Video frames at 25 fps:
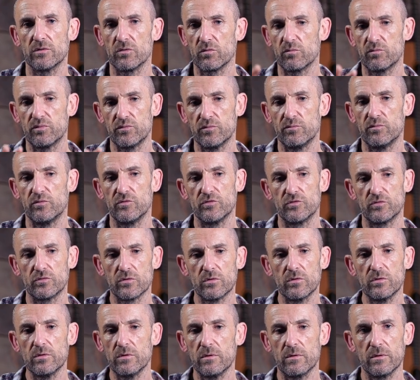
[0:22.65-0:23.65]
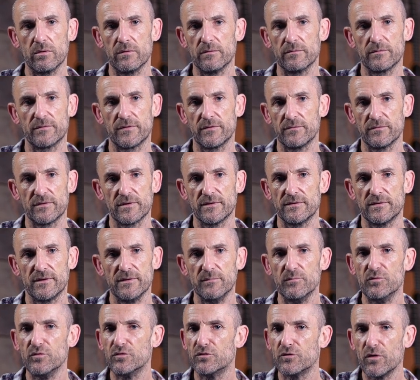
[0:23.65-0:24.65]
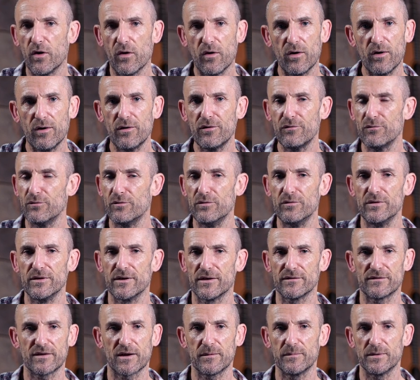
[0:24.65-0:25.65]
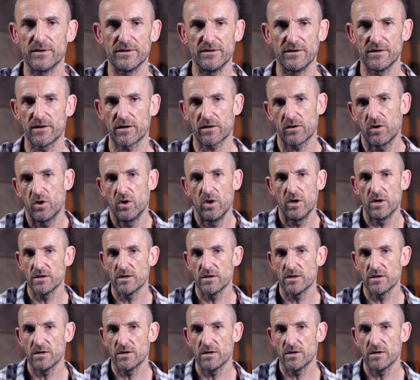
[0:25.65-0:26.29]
Donc plutôt, euh, si vous êtes débutant ou intermédiaire,